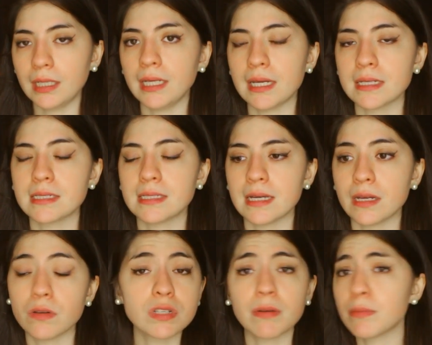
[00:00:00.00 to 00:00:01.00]
y este,
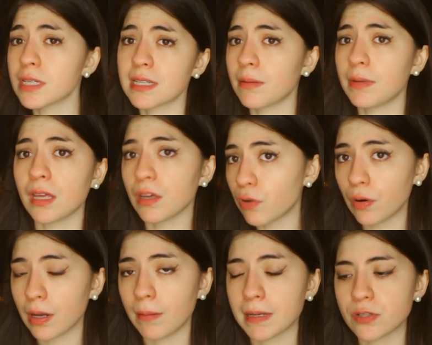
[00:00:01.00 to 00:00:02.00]
no sabemos exactamente qué fue lo
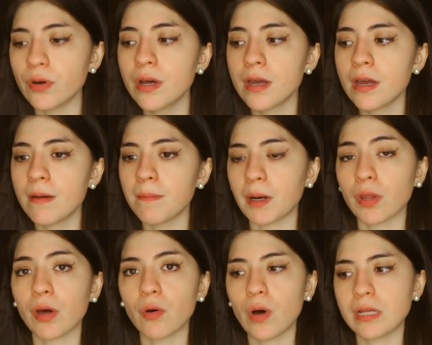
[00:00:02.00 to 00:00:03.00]
que le pasó, pero
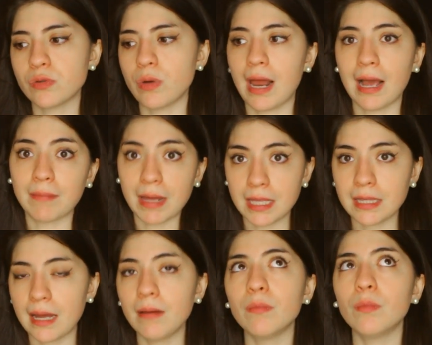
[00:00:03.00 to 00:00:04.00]
dejó a, su, a la
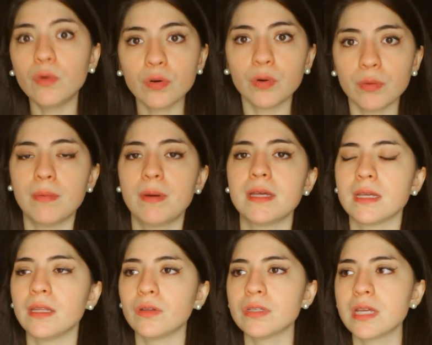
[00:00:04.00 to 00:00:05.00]
camadita muy, muy bebés.
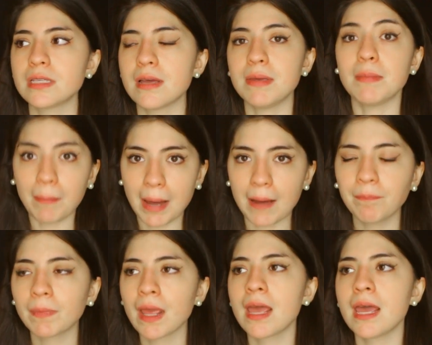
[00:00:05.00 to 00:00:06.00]
Entonces mi mamá,
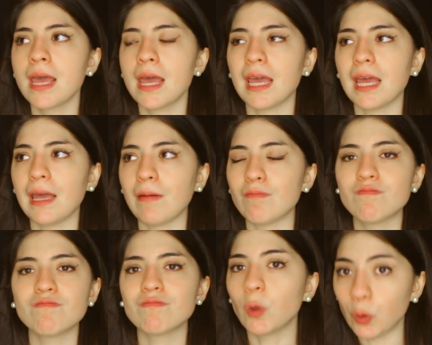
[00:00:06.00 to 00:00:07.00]
eh,
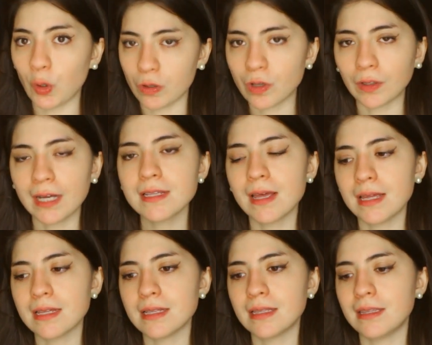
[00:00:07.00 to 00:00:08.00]
junto con nosotras,
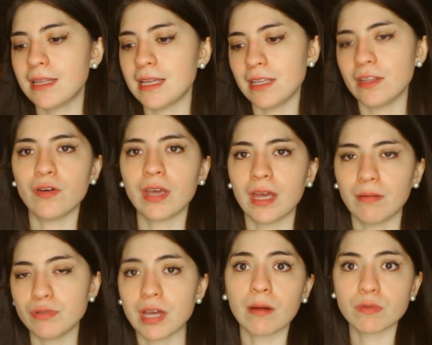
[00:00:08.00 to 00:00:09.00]
decidió que
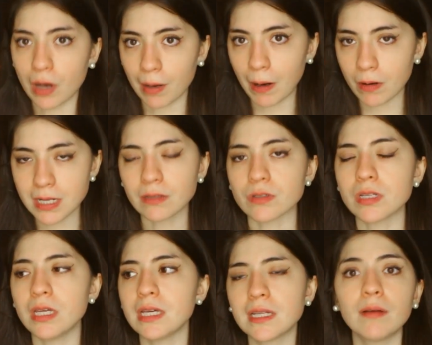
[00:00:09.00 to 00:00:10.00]
buscáramos hogar para los gatos.
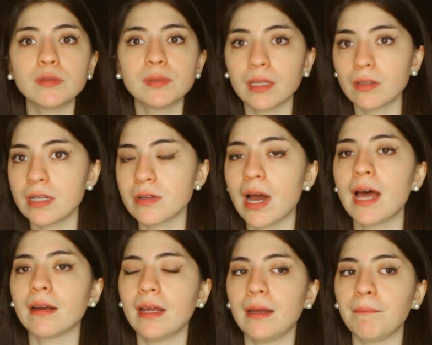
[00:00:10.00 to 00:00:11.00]
Y estábamos buscándoles
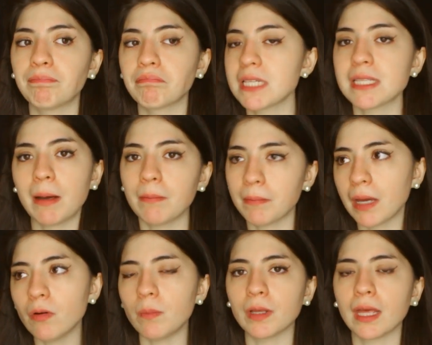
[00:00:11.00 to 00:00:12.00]
hogar. Eh, Estaban bien
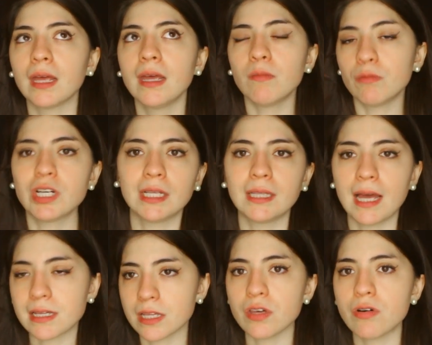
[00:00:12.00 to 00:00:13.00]
cool porque mucha gente
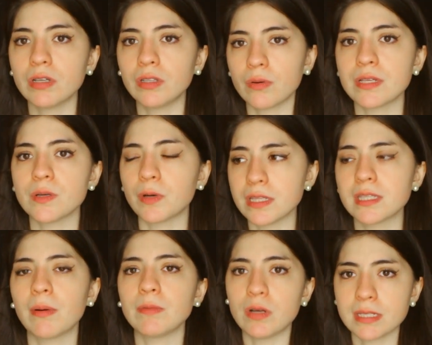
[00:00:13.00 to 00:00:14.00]
accedió y todo eso. Por
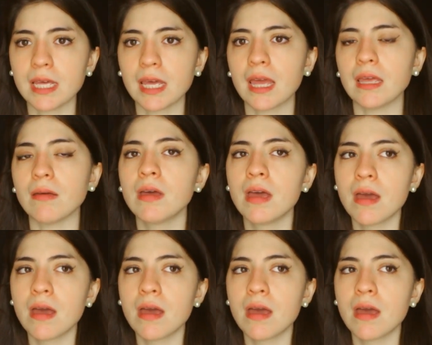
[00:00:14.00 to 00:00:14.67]
Instagram yo les dije y